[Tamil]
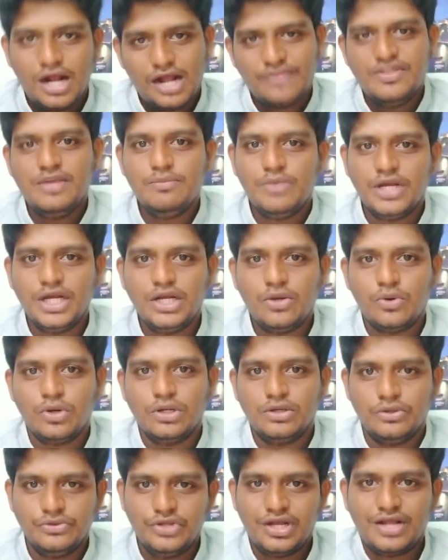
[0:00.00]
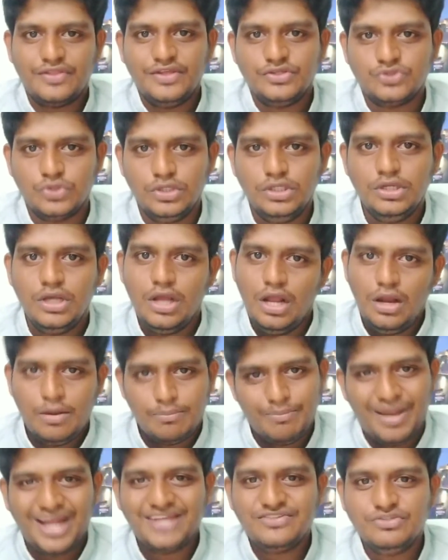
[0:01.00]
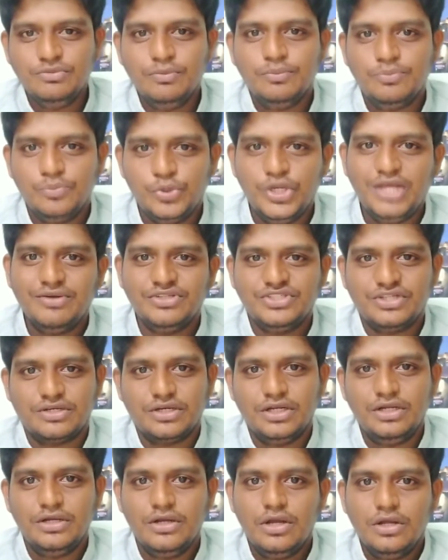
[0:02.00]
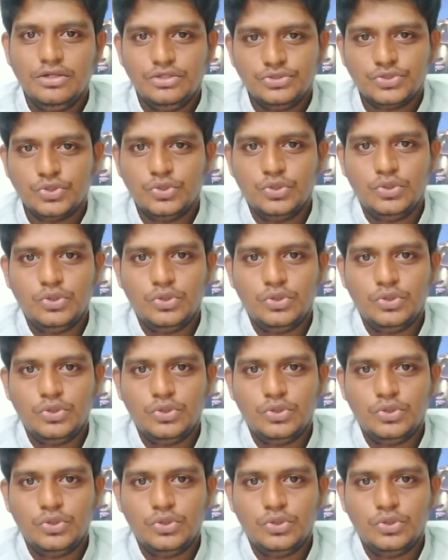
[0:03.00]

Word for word: அதே மாதிரி நான் உங்களுக்கு வந்து கதையை சொல்லி மேக்ஸிமம் புரிய வச்சிடுறேன் ஸோ